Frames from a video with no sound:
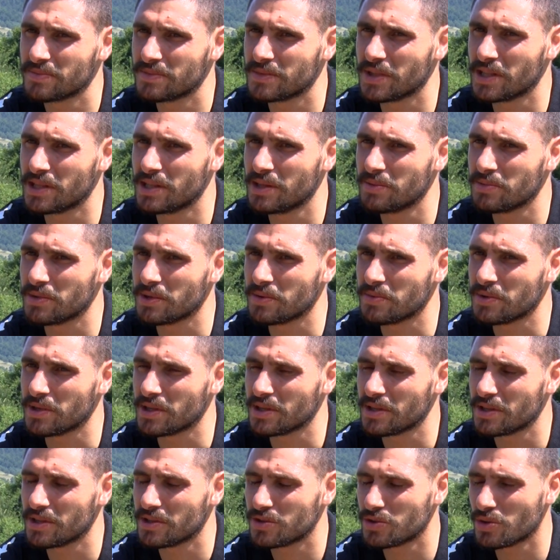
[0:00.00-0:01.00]
Dediğim
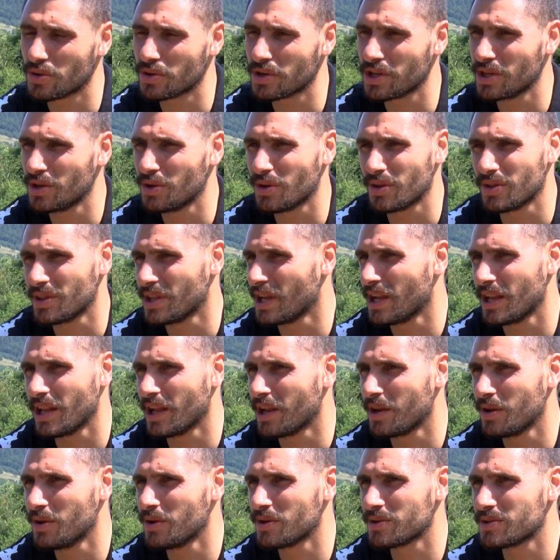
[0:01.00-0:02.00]
gibi çok iyi yönde
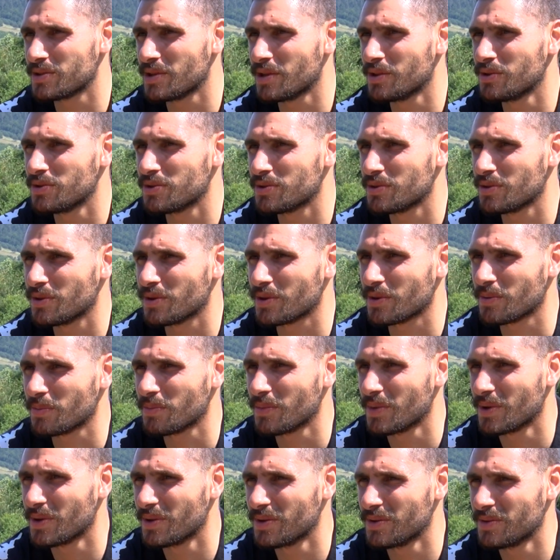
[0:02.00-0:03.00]
ilerliyoruz diye düşünüyorum.
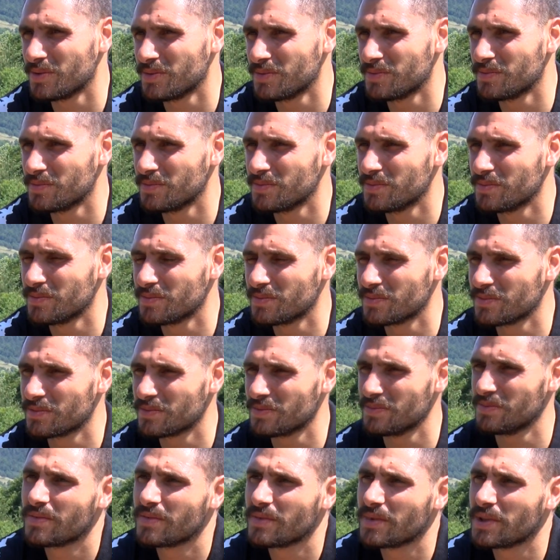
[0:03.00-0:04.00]
Birçok e...
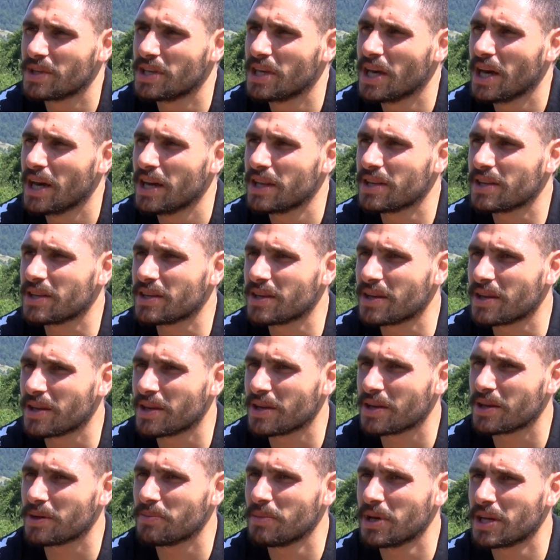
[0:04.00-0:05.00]
yani
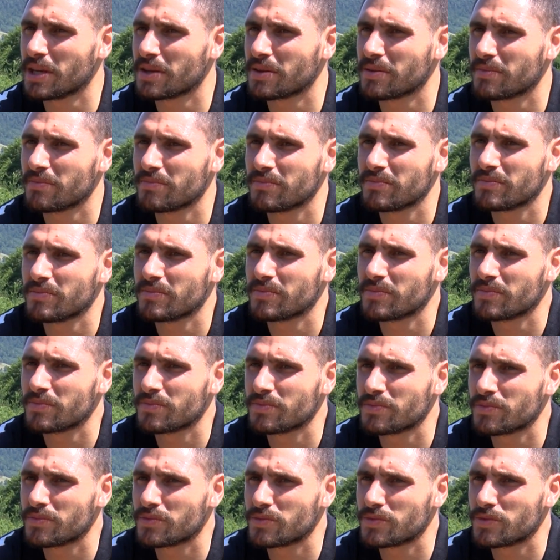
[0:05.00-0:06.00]
e, ben
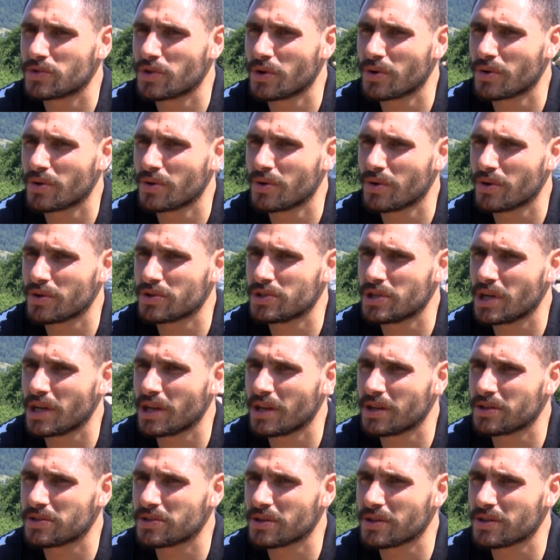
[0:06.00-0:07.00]
çok
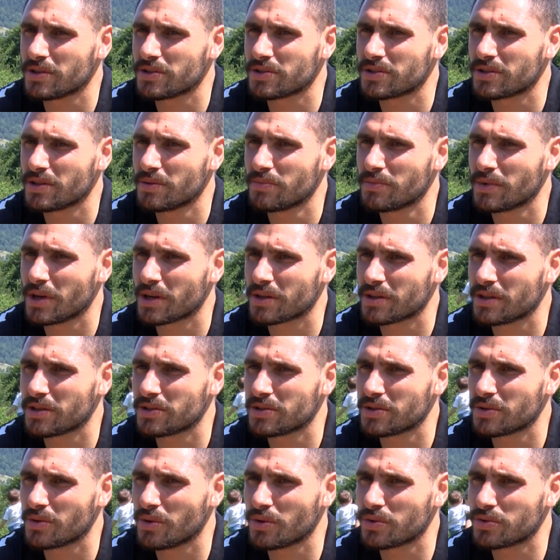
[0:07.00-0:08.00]
hocayla çalıştım.
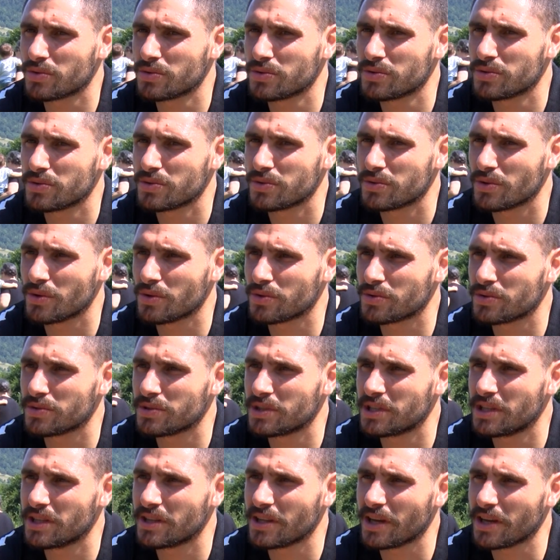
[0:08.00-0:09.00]
Yaklaşık 30
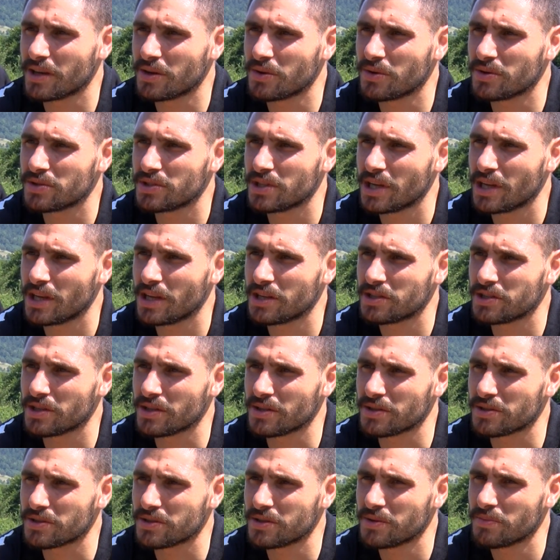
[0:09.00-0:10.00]
32 tane hocayla
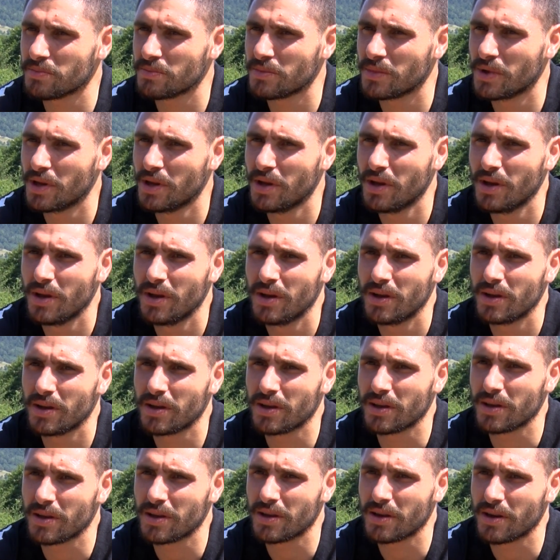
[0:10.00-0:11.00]
çalıştım.
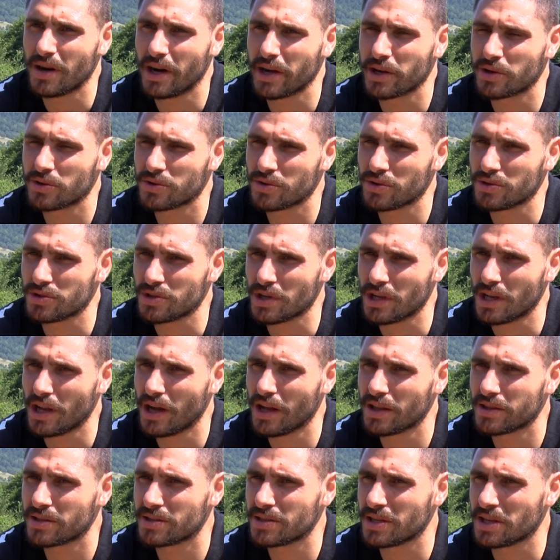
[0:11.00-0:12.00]
E, Aykut hocayla
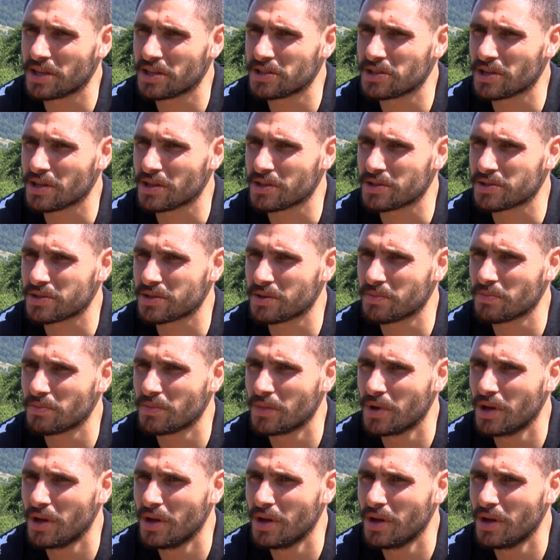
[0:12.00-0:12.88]
6 sene çalıştım.